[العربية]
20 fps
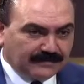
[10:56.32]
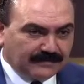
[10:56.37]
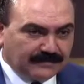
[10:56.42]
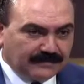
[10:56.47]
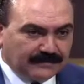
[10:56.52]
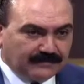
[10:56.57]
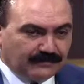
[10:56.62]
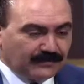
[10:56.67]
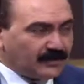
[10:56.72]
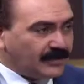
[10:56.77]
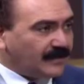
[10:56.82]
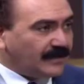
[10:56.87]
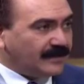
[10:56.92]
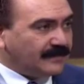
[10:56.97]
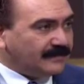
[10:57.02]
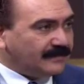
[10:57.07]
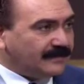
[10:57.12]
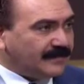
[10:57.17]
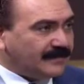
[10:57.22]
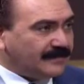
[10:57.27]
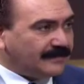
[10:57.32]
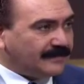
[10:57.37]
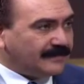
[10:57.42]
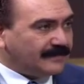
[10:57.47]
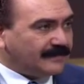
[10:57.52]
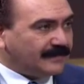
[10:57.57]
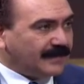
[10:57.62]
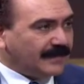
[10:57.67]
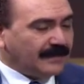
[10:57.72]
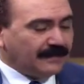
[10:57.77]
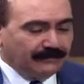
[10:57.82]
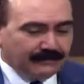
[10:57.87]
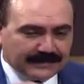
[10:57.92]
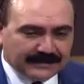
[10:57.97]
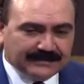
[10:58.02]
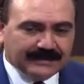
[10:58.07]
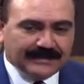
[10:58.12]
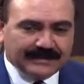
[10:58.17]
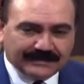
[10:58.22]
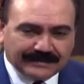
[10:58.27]
مم. مش للانسان مم.
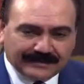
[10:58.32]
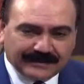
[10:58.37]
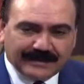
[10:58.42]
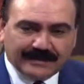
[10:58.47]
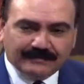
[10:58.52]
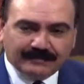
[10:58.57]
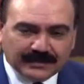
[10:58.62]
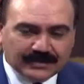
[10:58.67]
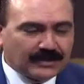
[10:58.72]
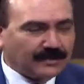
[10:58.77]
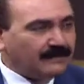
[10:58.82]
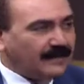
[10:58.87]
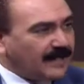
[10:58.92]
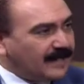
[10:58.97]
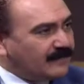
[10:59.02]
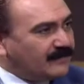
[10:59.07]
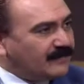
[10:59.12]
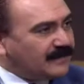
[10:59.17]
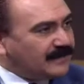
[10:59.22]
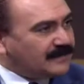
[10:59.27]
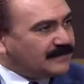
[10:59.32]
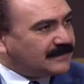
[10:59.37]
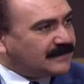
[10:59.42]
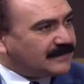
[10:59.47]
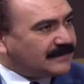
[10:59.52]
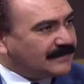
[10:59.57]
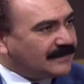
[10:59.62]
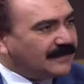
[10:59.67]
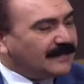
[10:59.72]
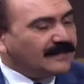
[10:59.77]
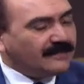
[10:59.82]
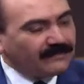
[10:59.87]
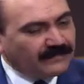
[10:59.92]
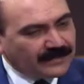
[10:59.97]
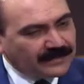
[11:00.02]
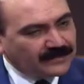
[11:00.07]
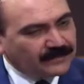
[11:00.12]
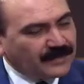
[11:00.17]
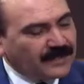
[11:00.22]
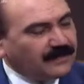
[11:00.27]
بس الانسان مشى مع ابليس
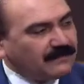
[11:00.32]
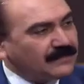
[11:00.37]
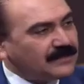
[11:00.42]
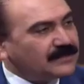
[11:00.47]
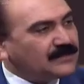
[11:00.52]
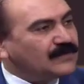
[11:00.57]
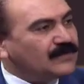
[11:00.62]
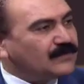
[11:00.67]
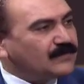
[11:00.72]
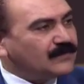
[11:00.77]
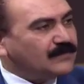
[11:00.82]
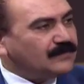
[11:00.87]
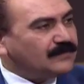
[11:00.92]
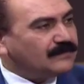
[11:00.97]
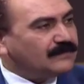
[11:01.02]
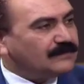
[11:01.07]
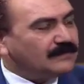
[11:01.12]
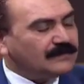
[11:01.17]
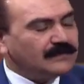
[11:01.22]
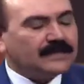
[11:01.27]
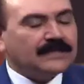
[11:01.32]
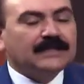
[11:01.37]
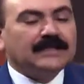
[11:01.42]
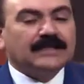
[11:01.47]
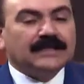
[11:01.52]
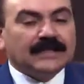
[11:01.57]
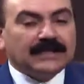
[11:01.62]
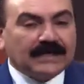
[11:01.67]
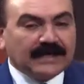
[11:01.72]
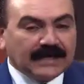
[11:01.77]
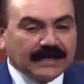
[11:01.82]
فاصبح مصيره مصيره نفس المصير